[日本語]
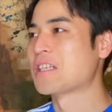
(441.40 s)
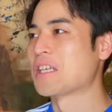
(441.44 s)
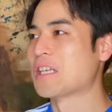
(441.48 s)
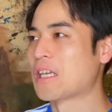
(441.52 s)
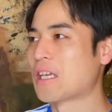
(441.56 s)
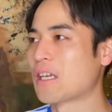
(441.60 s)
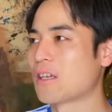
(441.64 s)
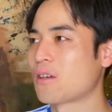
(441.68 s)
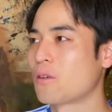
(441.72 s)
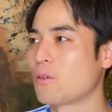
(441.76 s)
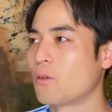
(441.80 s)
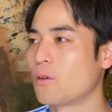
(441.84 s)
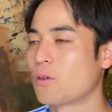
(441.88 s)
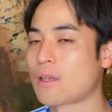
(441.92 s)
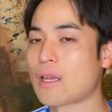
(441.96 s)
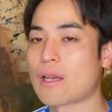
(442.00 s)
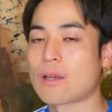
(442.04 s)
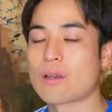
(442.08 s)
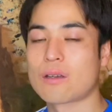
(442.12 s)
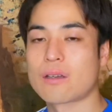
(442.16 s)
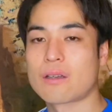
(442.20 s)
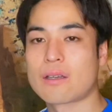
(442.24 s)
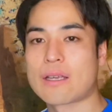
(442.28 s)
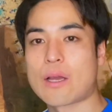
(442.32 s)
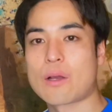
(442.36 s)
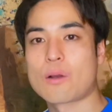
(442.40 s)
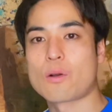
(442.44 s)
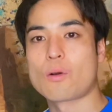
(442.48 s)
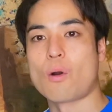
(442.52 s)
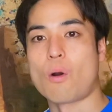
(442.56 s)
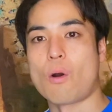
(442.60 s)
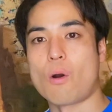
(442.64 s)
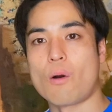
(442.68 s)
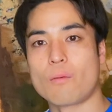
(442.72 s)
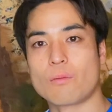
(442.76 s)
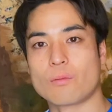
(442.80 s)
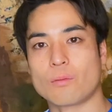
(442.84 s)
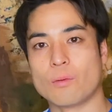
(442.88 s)
てね、こう結
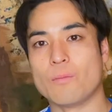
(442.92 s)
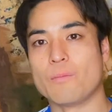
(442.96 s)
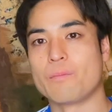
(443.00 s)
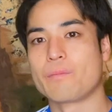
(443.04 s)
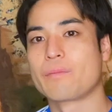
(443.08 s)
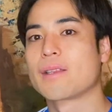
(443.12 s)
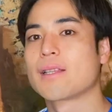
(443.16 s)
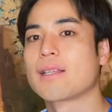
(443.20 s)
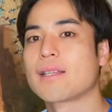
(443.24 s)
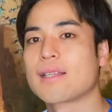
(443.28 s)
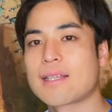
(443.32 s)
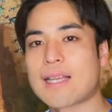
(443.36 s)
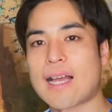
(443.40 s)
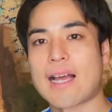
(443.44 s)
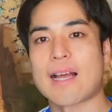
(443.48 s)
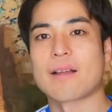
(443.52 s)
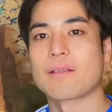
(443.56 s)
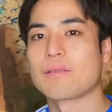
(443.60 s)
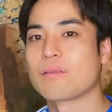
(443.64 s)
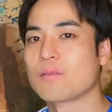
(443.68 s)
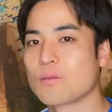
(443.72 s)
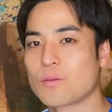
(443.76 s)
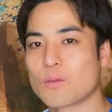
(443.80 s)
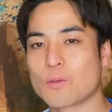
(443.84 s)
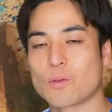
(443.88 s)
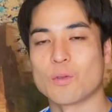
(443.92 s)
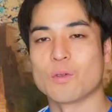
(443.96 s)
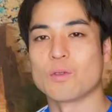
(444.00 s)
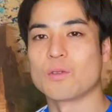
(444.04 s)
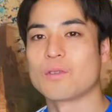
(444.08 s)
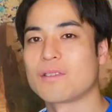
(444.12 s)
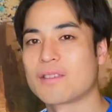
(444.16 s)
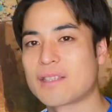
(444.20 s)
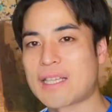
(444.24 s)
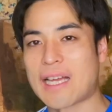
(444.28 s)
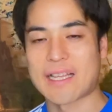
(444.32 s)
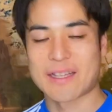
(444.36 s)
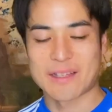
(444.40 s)
構「ドゥン
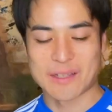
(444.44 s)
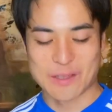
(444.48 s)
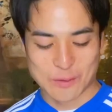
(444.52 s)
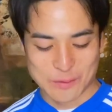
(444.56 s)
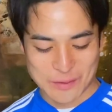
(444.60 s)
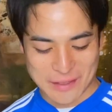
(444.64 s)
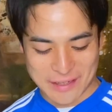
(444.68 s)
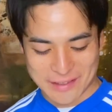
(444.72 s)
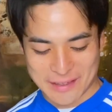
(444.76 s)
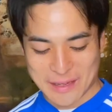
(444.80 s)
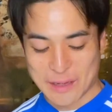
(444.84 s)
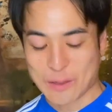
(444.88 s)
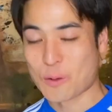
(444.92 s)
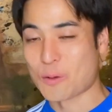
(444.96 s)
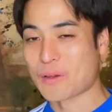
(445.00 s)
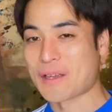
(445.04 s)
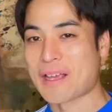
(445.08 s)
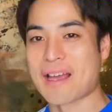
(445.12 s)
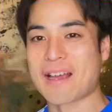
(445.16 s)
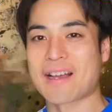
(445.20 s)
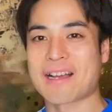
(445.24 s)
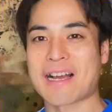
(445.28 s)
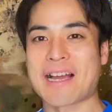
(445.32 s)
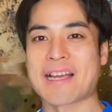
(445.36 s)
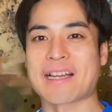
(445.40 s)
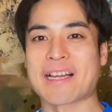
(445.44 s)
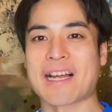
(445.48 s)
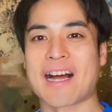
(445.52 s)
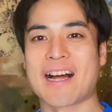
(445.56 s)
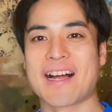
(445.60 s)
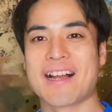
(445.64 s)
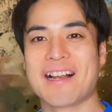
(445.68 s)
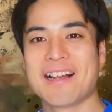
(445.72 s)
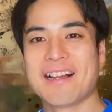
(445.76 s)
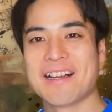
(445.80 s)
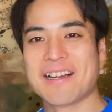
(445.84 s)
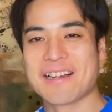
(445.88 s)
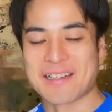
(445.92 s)
タ」っていうね、結構軽快
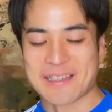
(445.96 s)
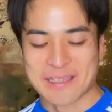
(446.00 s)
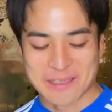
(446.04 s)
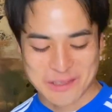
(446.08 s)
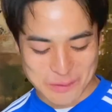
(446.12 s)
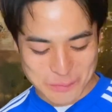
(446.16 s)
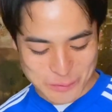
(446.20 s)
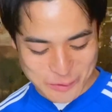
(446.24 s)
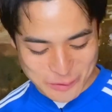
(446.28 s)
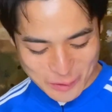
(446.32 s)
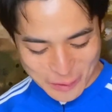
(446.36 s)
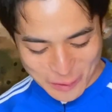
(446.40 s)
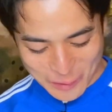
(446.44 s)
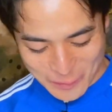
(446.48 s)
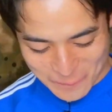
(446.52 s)
なリズムと。